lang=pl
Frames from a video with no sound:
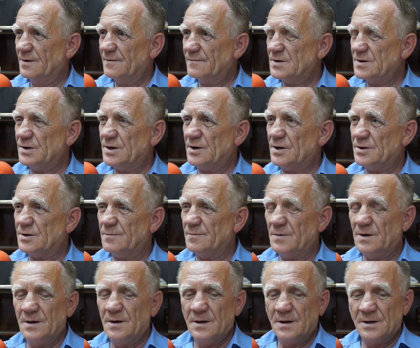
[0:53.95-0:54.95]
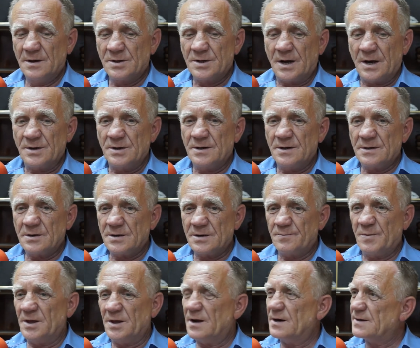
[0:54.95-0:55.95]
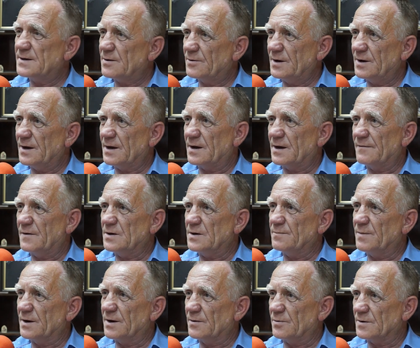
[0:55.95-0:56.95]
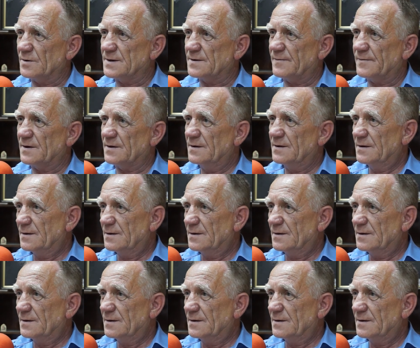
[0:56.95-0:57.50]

W dzisiejszym czasie szpital stoi na krawędzi bankructwa.